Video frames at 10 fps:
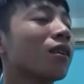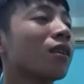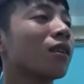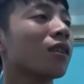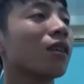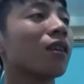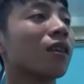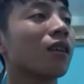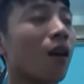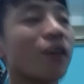thì
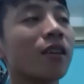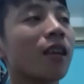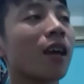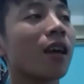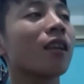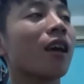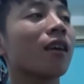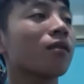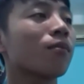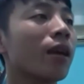nói như thế thì
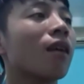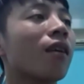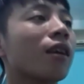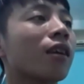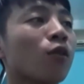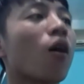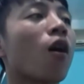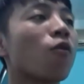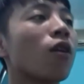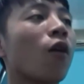để biết có thể là tụi
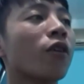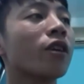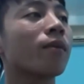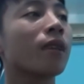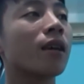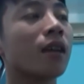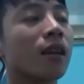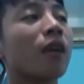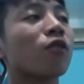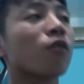con có lỗi nhưng mà bây giờ những
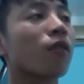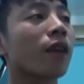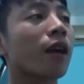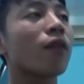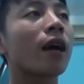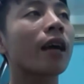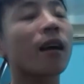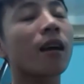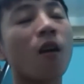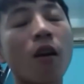điều tụi con đang cố gắng cách
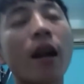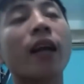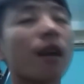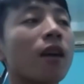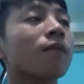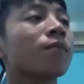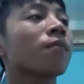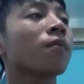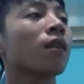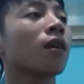khó khăn nhất
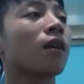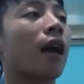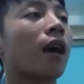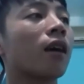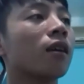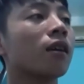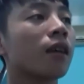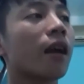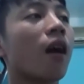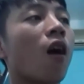là
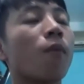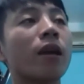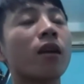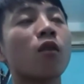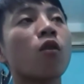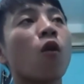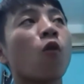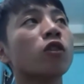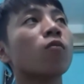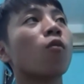khi họ bị ru ngủ
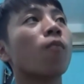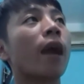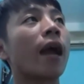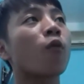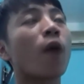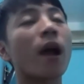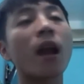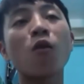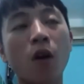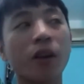trong một bài hát quá lâu
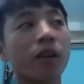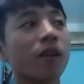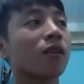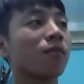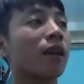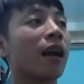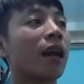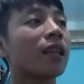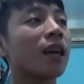rồi mà để đánh thức họ